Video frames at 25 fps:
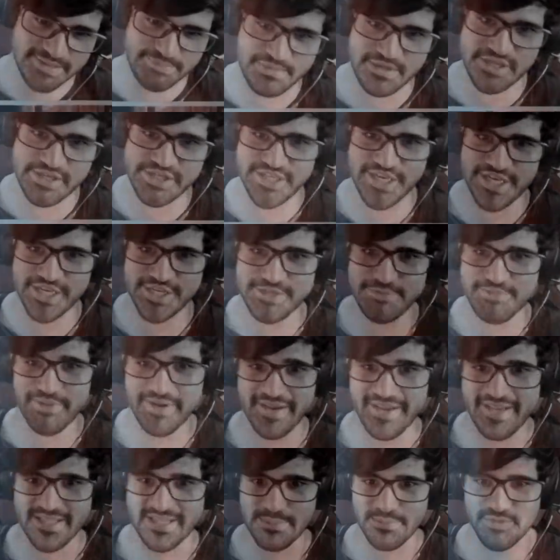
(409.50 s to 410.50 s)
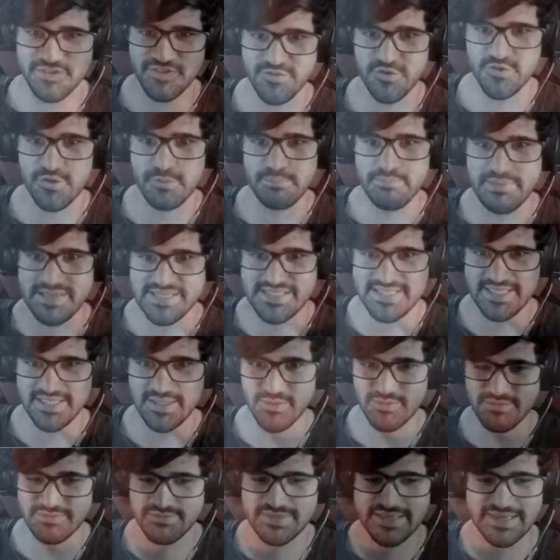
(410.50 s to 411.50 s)
pingente para ela, por favor, PC, não
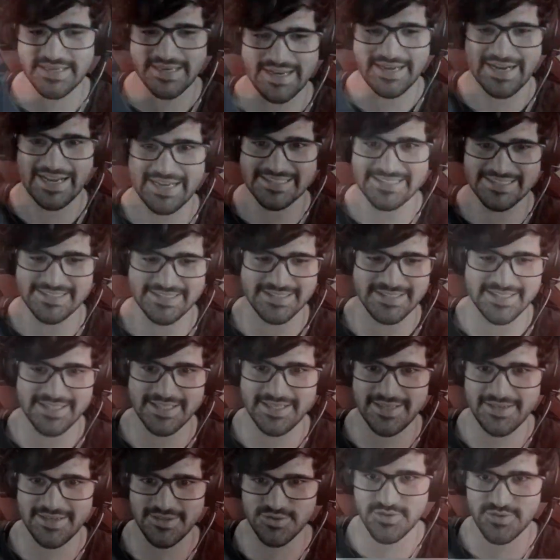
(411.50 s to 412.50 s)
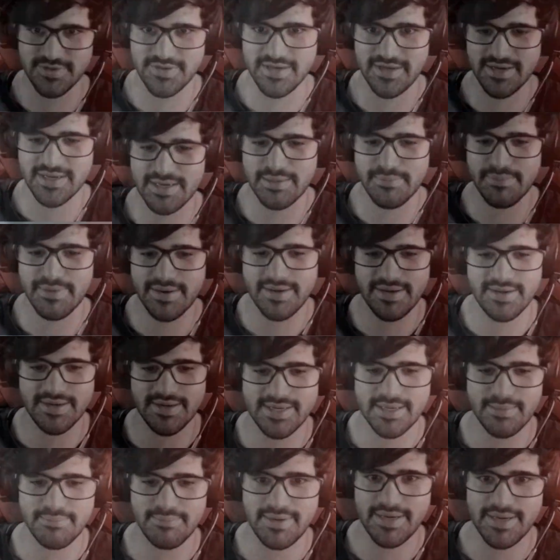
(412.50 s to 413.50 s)
cracha, cara, eu só quero acabar,
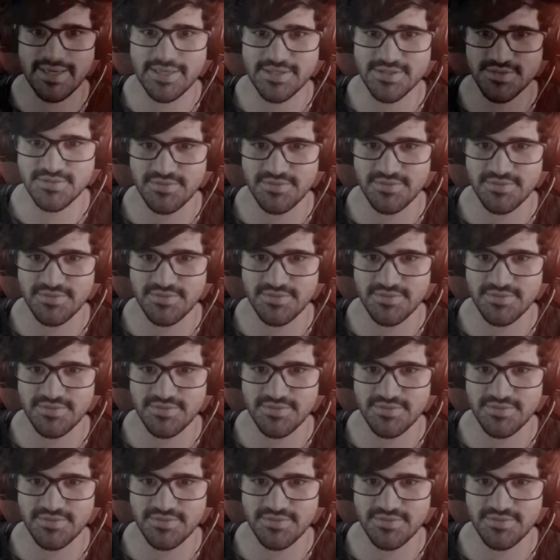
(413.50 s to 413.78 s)
acabar isso,